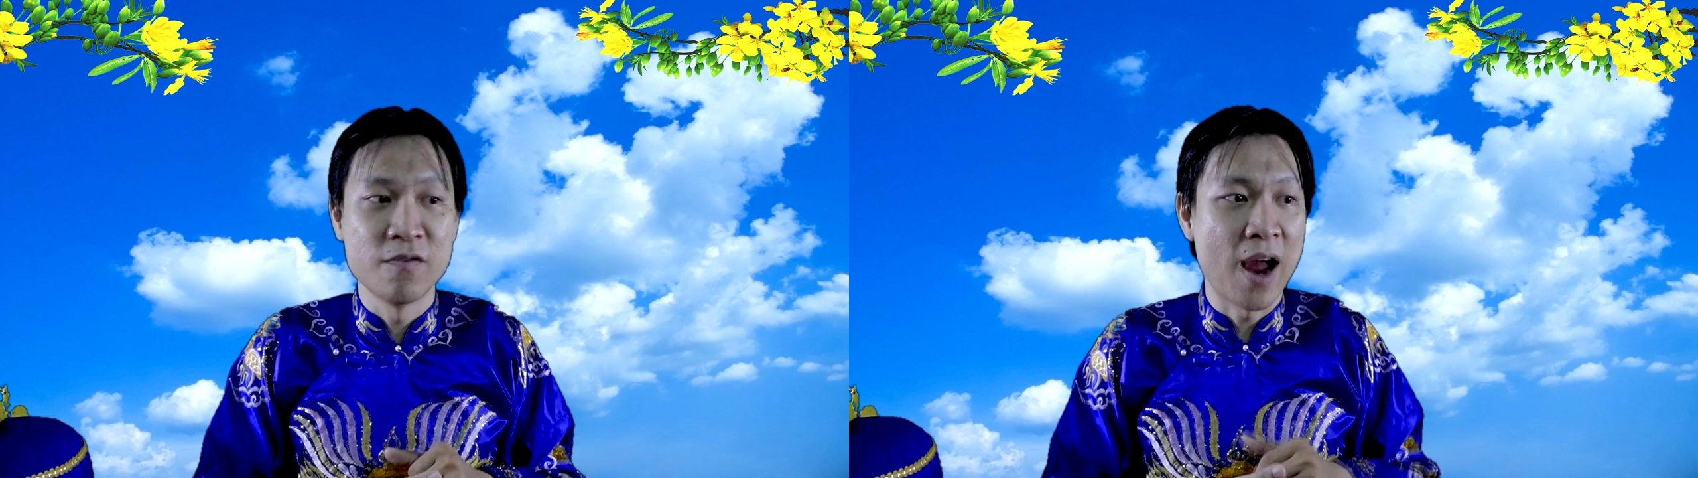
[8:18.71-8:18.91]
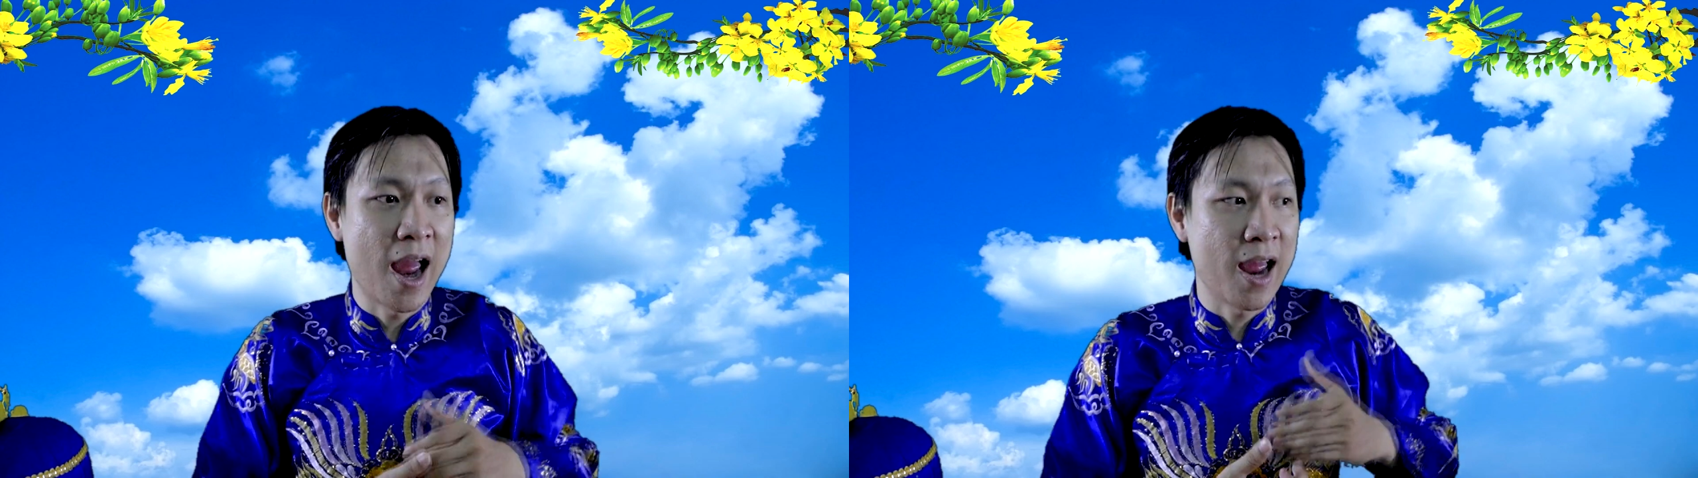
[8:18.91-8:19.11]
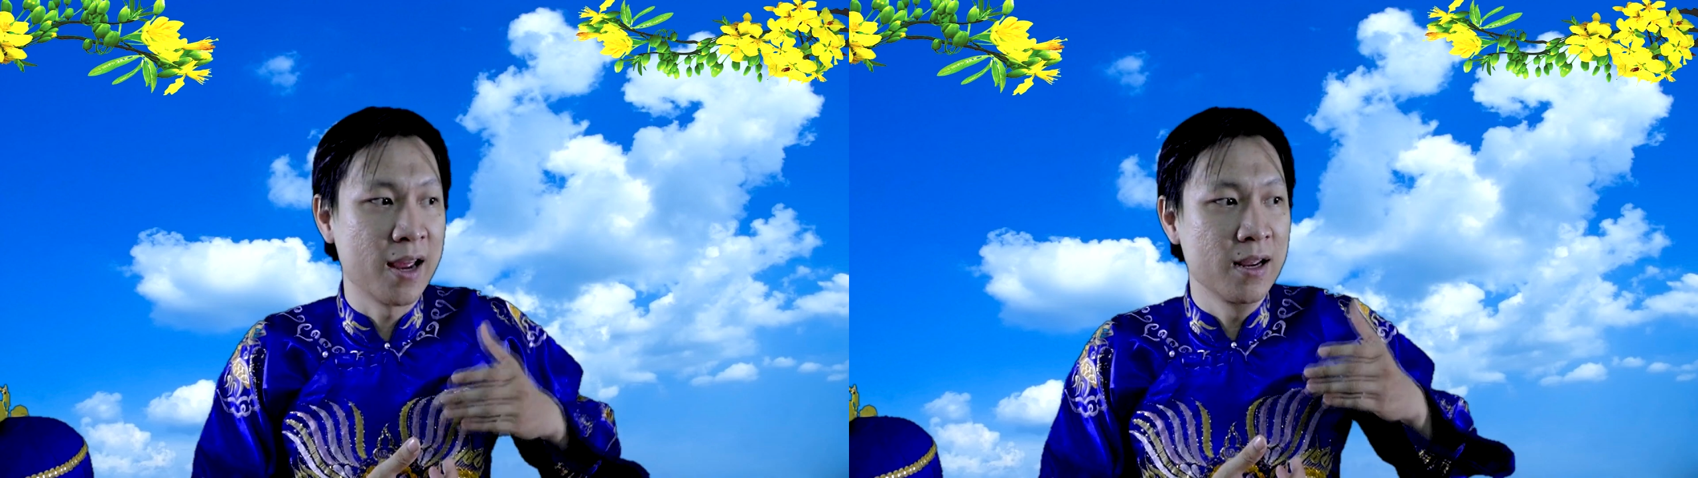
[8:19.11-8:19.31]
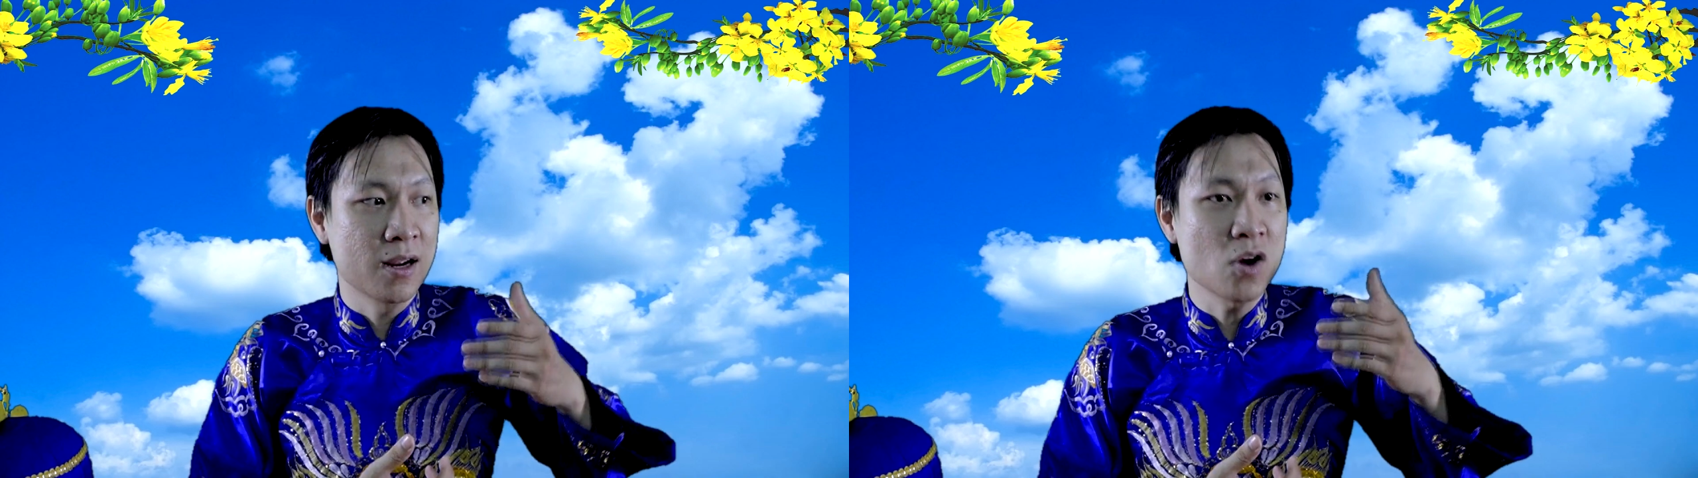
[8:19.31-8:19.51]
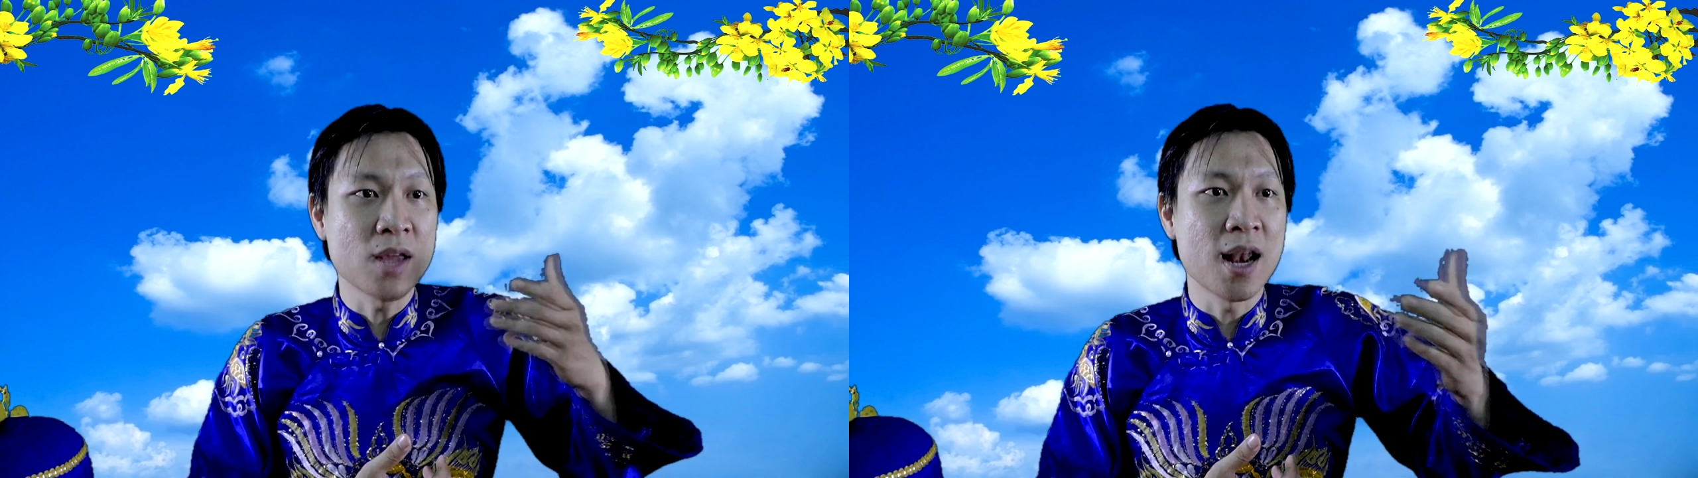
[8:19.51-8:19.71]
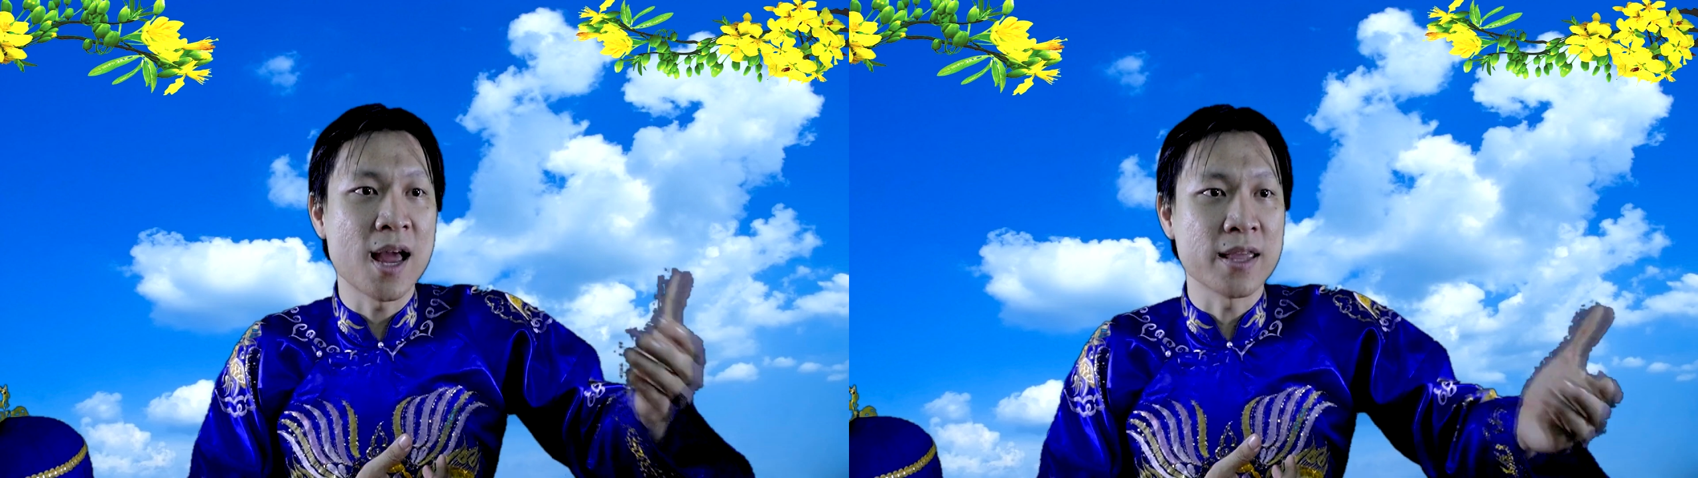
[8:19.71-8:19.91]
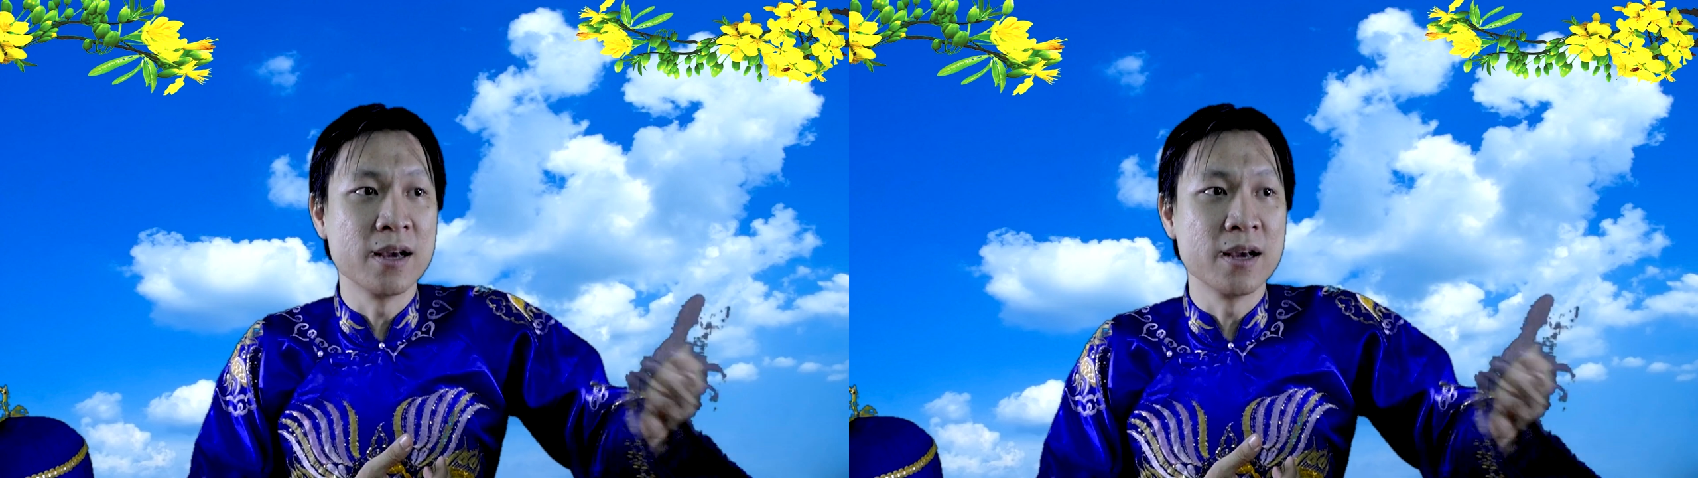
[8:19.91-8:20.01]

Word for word: và có thể là